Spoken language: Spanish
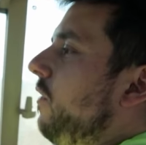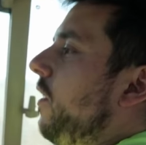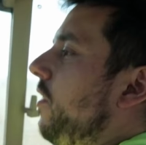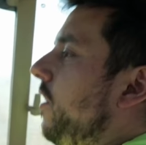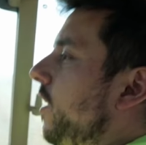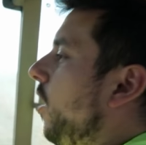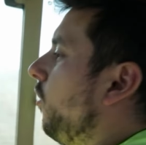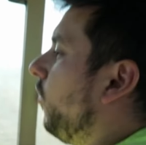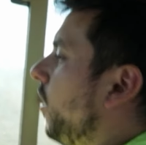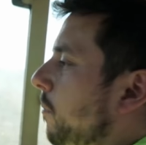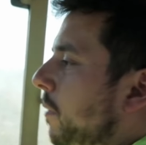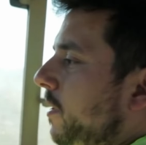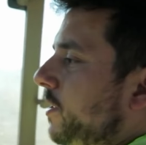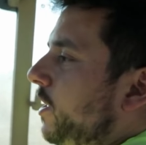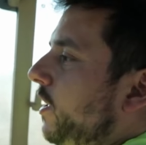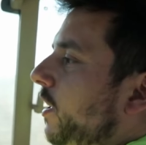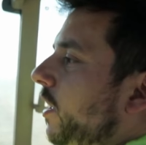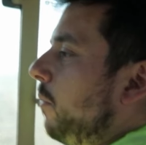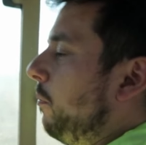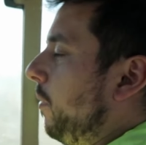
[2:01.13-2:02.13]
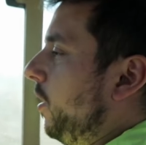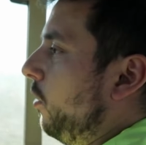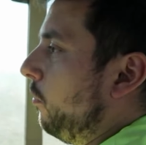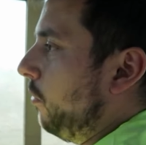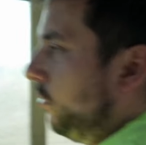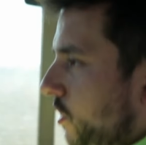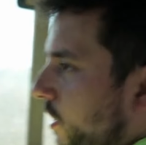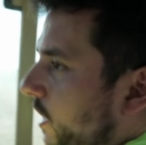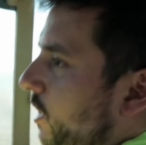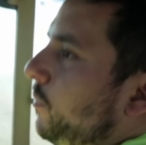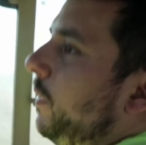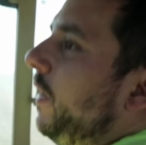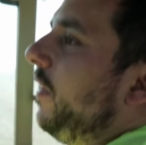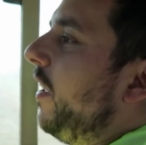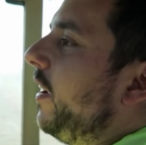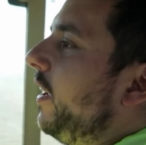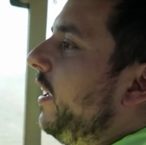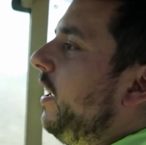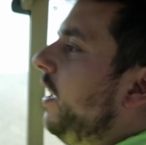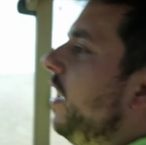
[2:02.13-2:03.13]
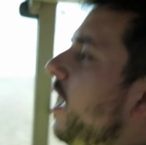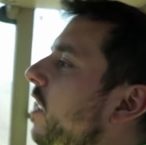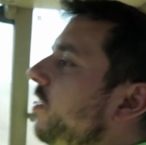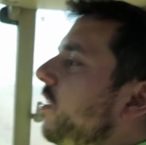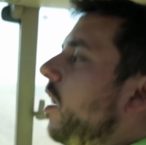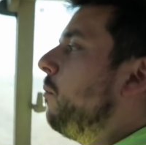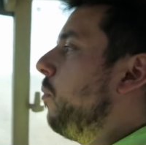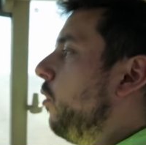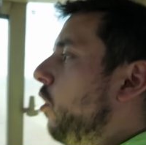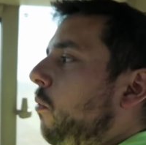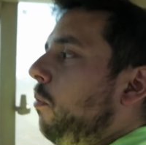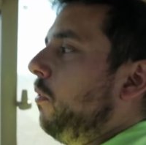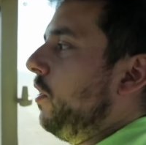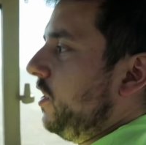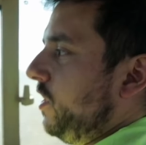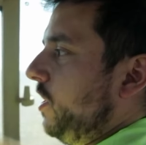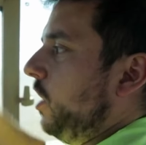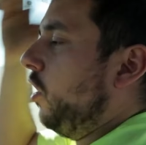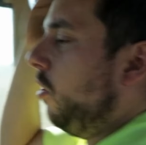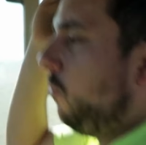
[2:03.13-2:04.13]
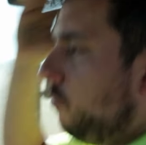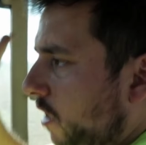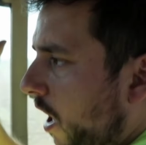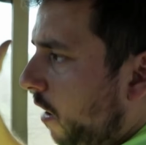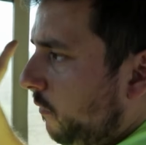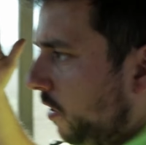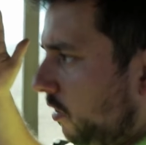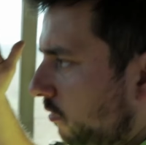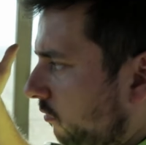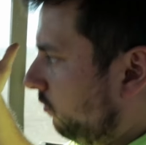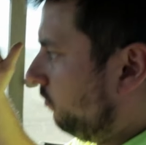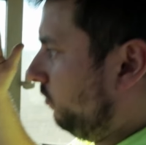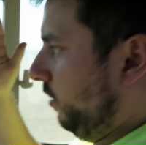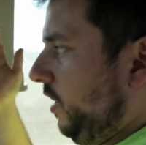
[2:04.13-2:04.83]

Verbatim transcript: fácil aunque pase rápido. Pues sí que es verdad que tampoco puedes ir como un avión.